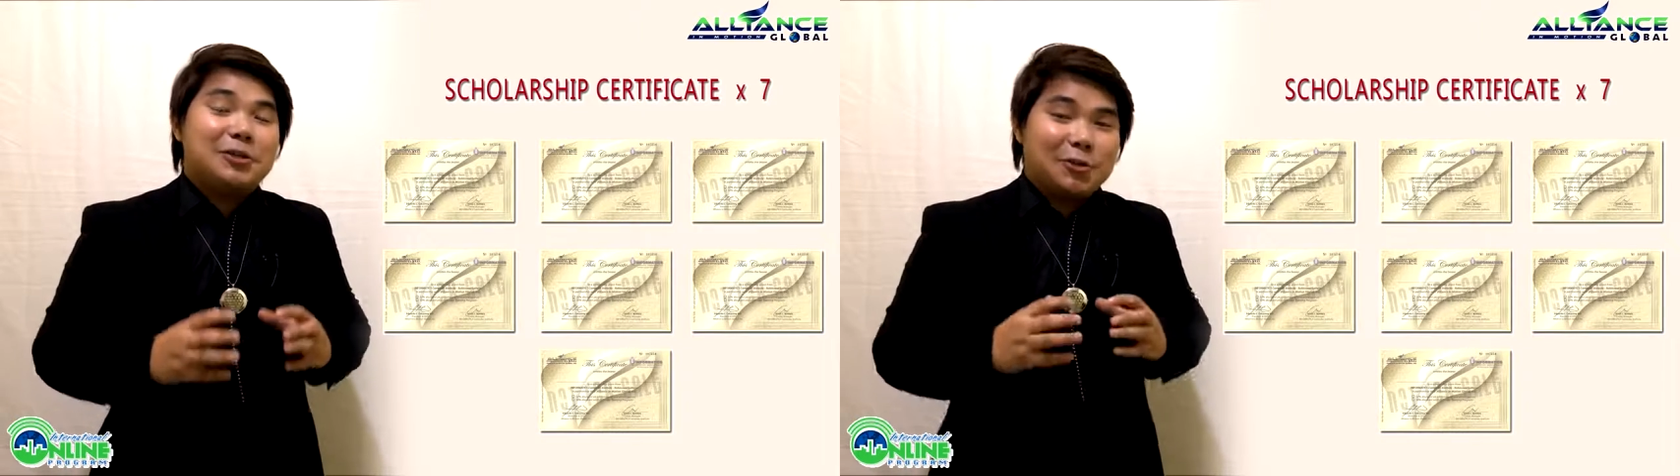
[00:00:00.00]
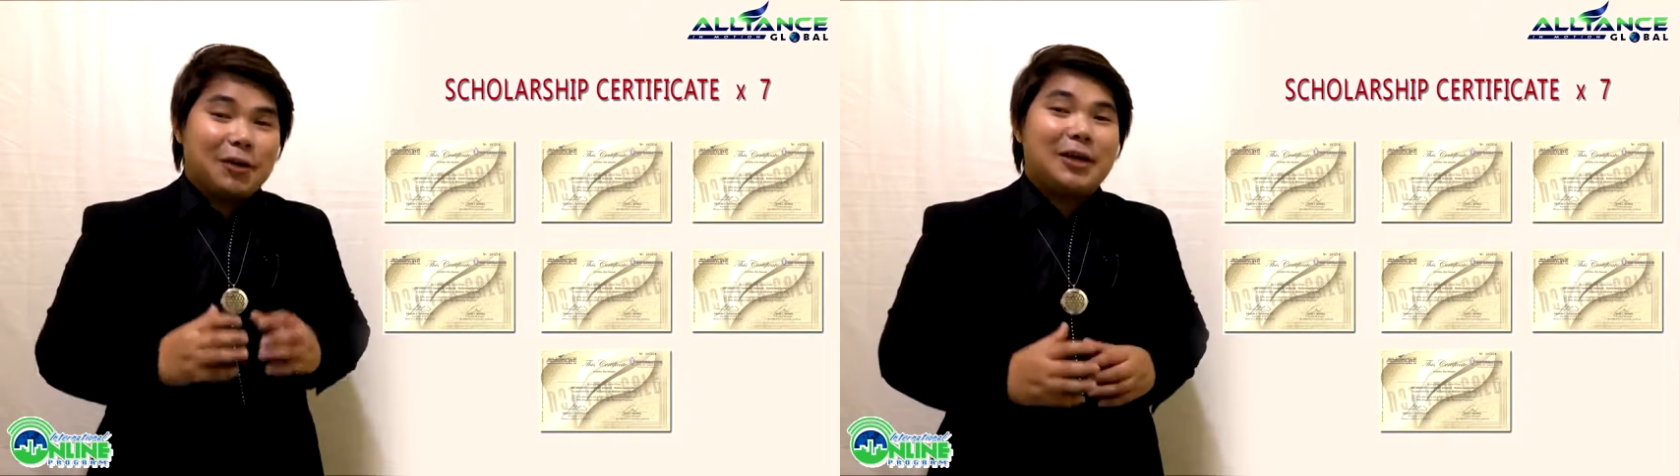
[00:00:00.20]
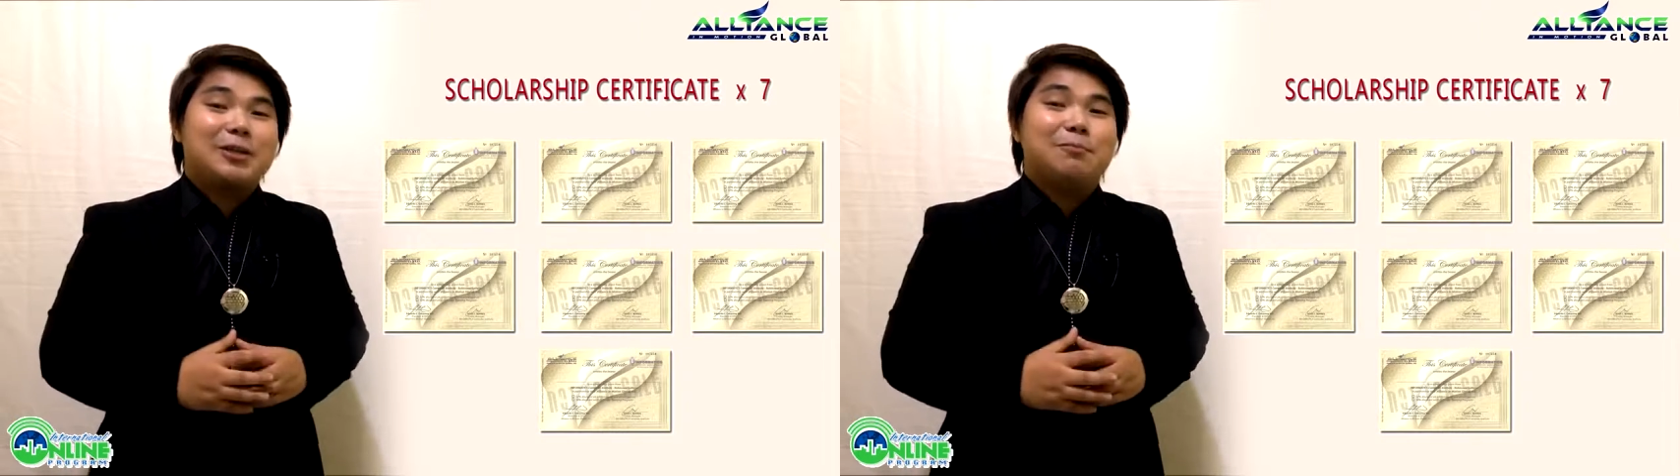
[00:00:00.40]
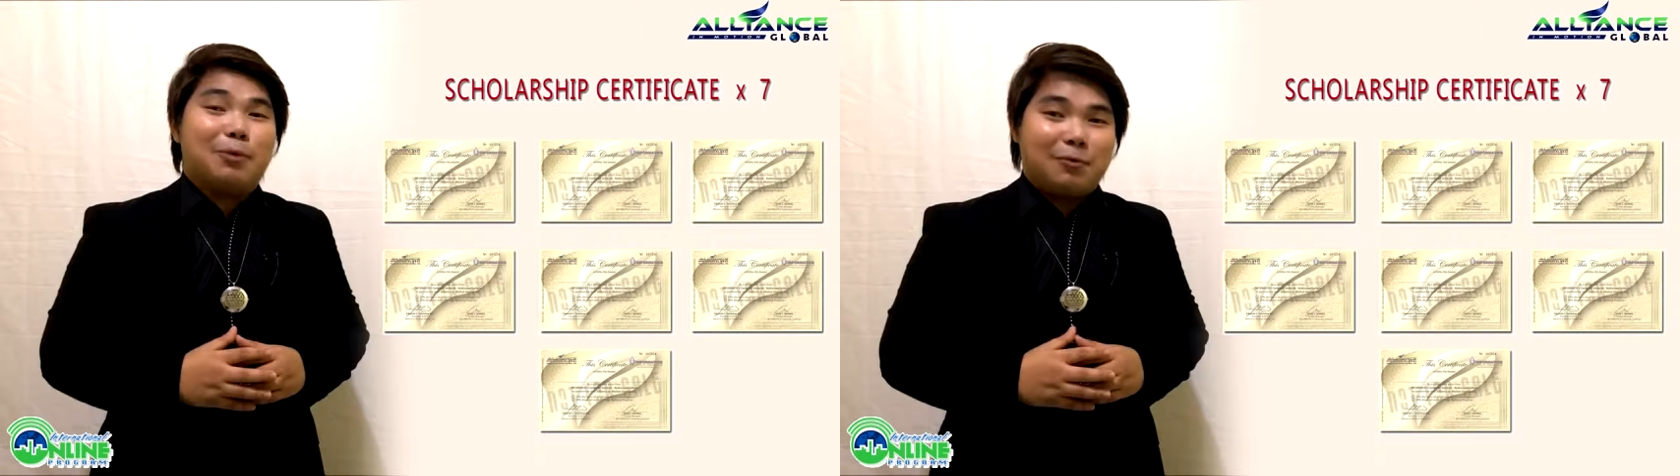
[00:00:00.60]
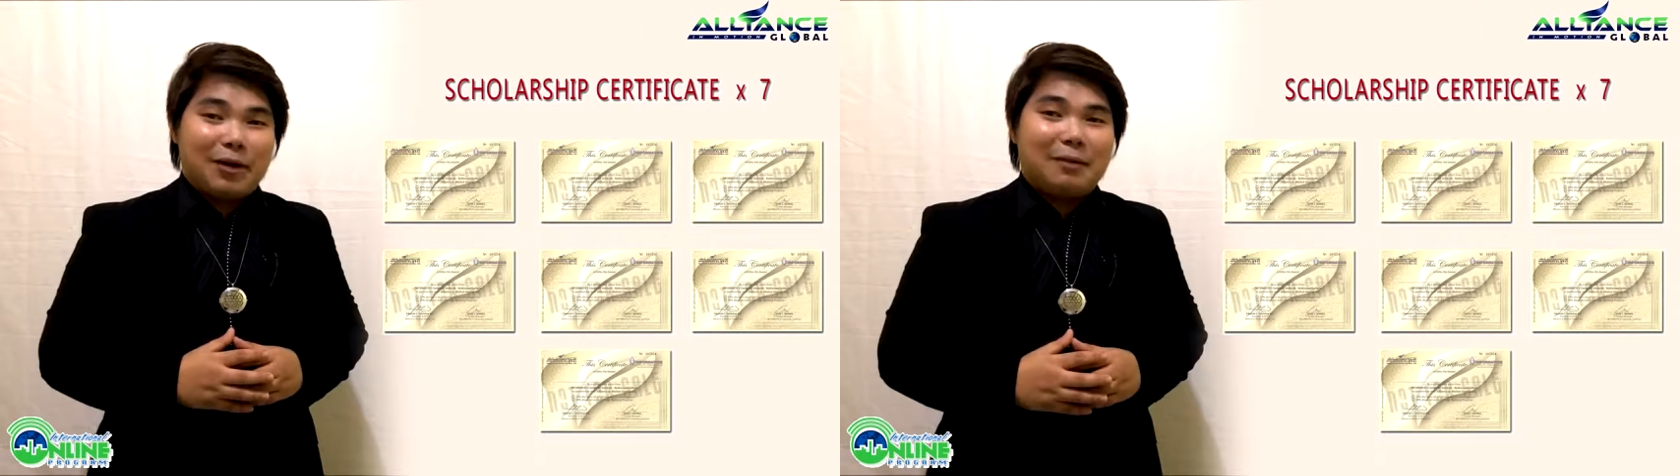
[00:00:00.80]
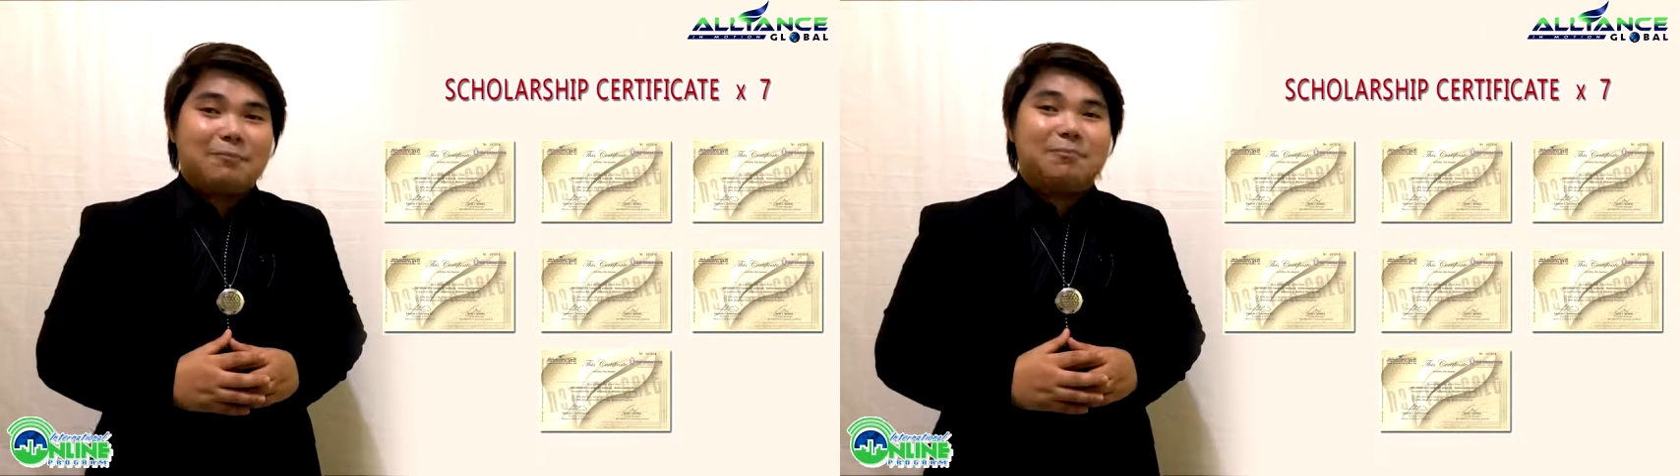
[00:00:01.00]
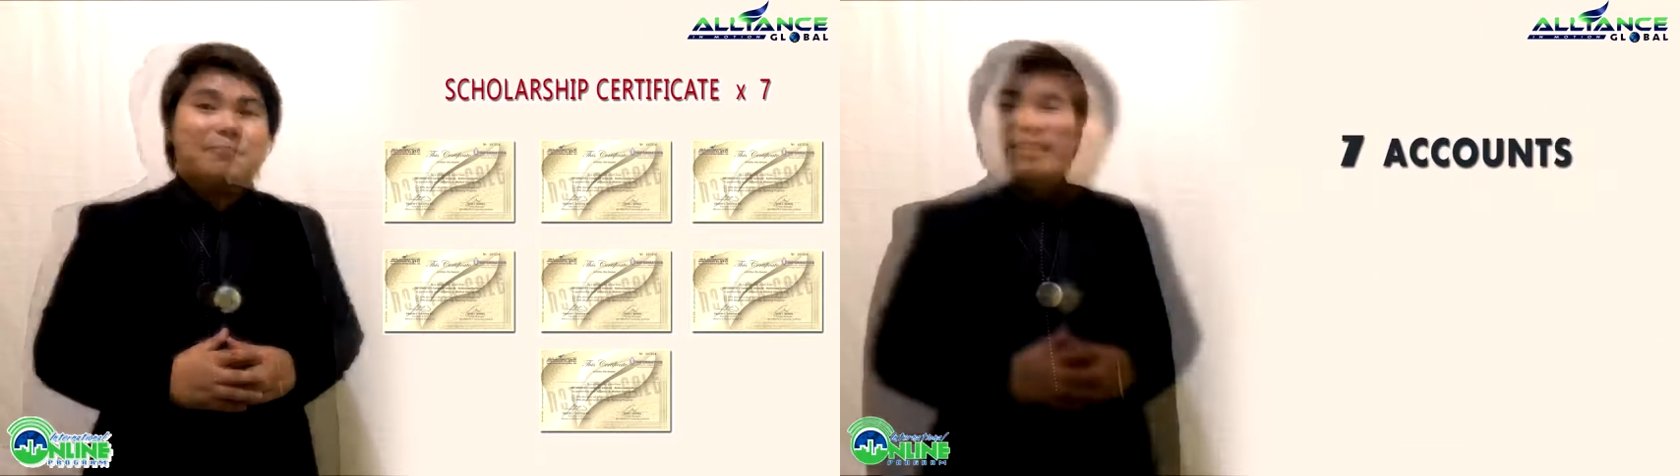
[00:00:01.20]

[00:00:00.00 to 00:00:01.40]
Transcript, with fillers: scholarship program.